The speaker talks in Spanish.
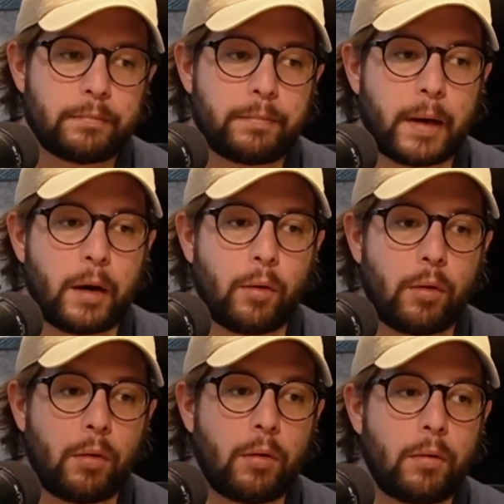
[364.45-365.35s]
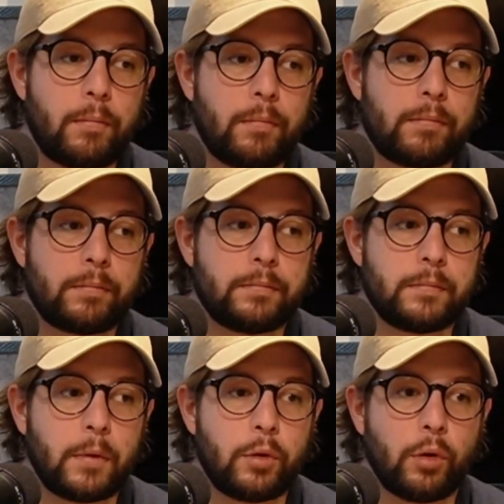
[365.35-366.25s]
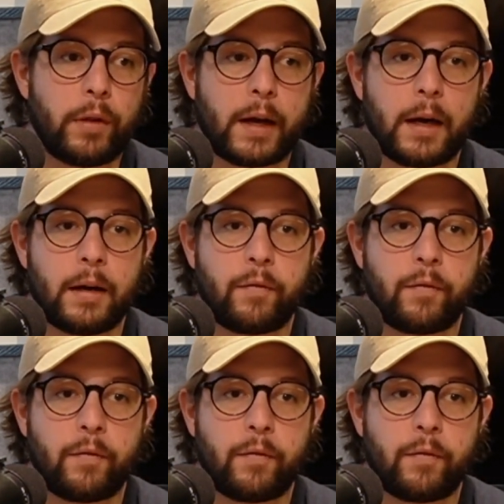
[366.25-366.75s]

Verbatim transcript: pero yo dejaría